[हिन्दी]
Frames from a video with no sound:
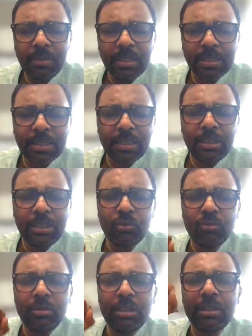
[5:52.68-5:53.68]
गवि हस्तनी
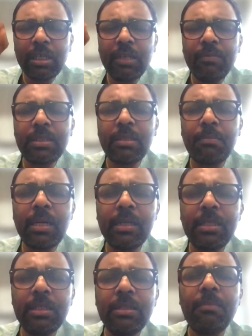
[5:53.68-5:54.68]
सुनी चय व
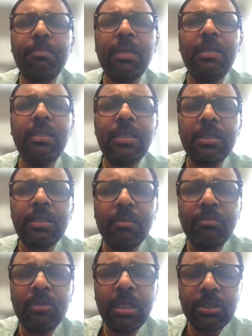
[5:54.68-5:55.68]
सपाकी च पंडिता
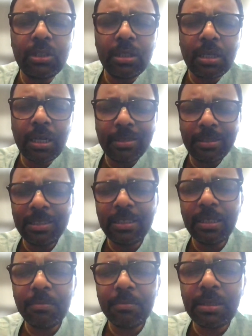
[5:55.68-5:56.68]
समदर्शिना
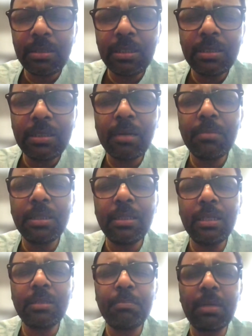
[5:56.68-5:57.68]
ठीक है मत चित्ता
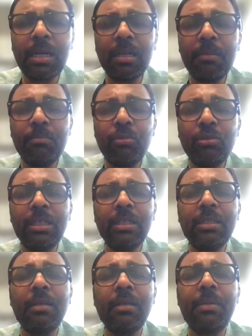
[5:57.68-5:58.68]
मत गत प्राणम
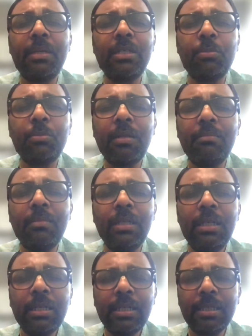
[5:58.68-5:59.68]
बोधयंत परस्परम
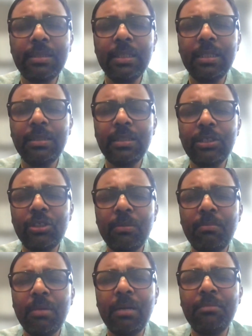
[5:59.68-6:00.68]
कथयंत
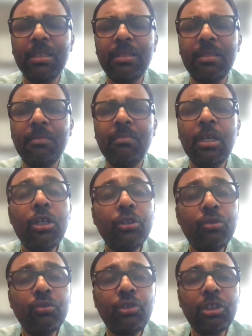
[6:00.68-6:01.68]
माम नित्यम
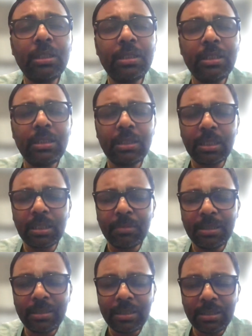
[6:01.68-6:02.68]
तुष्यंती च
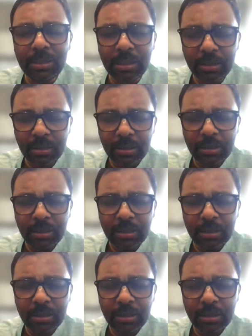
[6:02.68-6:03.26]
रमंती च